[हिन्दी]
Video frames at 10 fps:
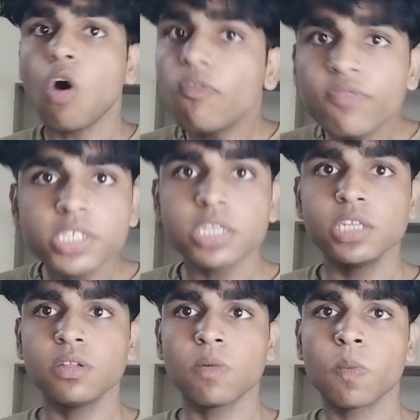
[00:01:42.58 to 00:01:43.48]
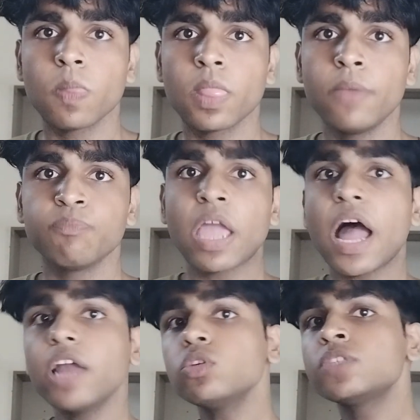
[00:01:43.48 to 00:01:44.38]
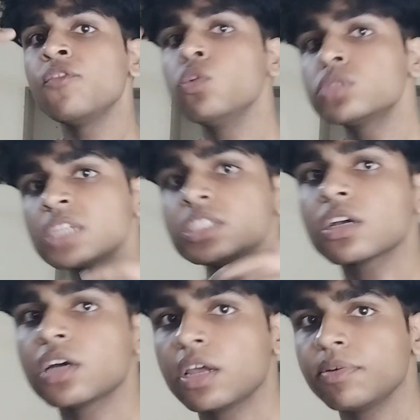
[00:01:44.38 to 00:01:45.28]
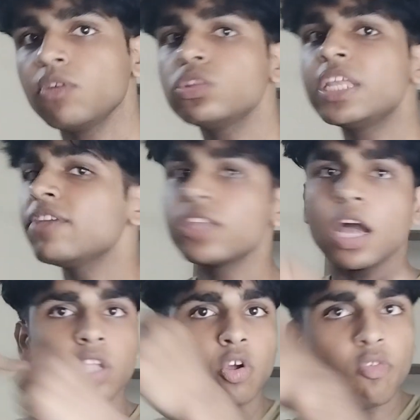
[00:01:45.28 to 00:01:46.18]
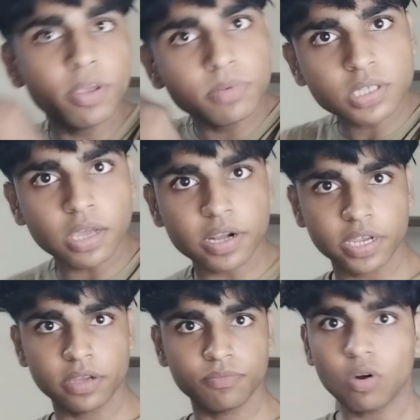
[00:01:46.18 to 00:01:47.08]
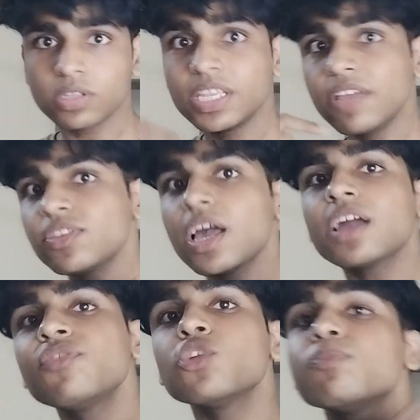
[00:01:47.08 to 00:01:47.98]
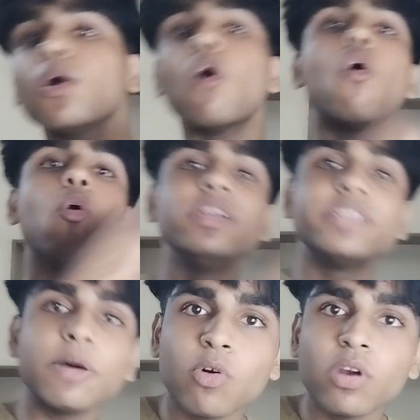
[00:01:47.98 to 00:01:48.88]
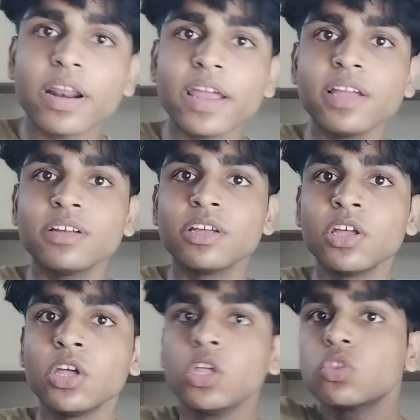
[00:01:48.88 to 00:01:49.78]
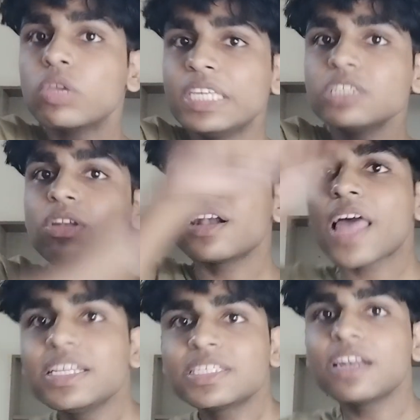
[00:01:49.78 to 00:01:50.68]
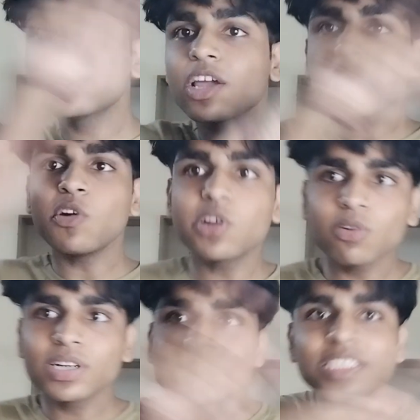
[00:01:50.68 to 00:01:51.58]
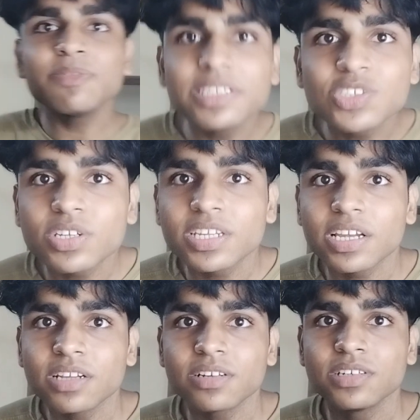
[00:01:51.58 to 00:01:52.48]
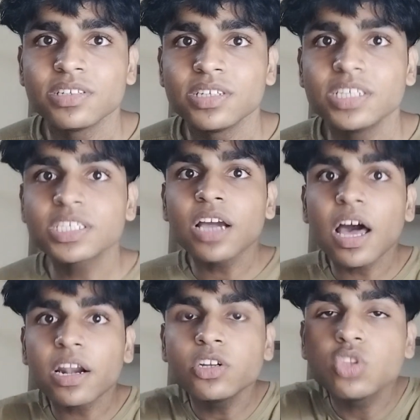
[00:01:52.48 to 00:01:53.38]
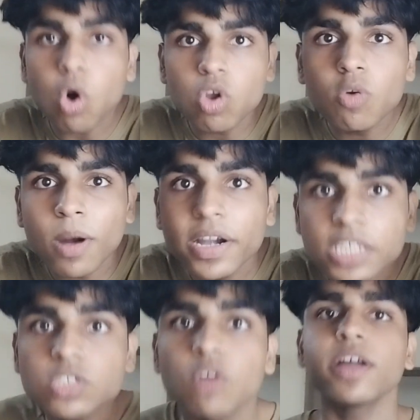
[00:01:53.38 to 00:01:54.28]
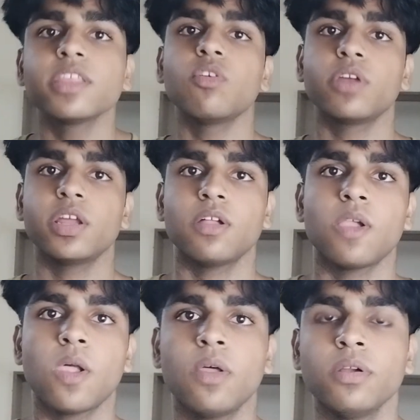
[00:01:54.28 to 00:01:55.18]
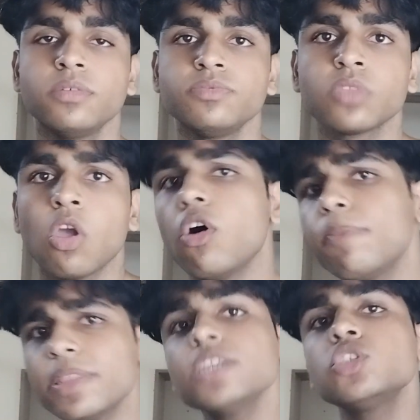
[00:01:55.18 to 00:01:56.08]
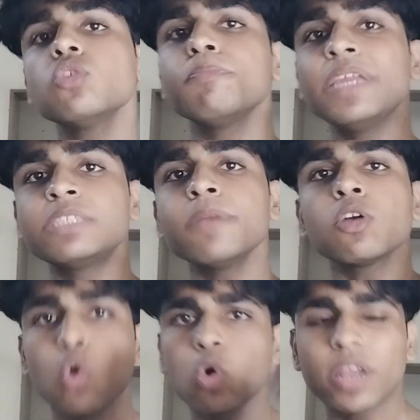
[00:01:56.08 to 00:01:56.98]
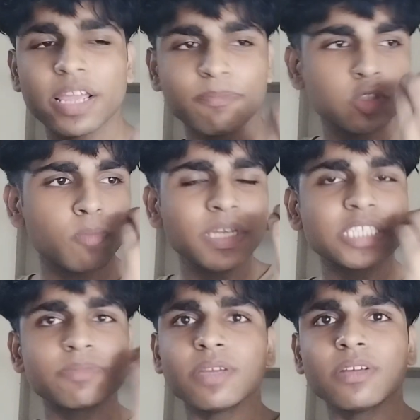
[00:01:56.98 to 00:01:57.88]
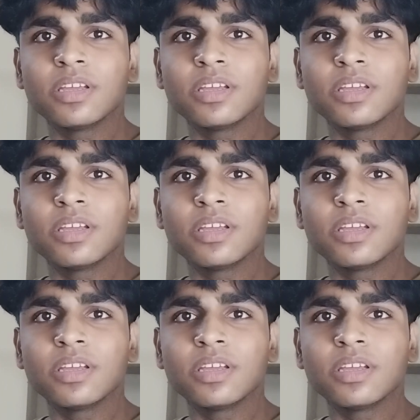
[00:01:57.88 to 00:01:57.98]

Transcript: ऑब्वियसली एंड उस व्यूज के चक्कर में वो देव त्यागी को फेमस कर रहे हैं और देव त्यागी फिर उन पर उल्टा बोल रहा है तो ये जो लड़ाई चल रही है कॉन्ट्रोवर्सी सी बन चुकी है इसके कारण दोनों पार्टीज को फायदा हो रहा है और पता है जो बीच में कुक हो रहा है जो बीच में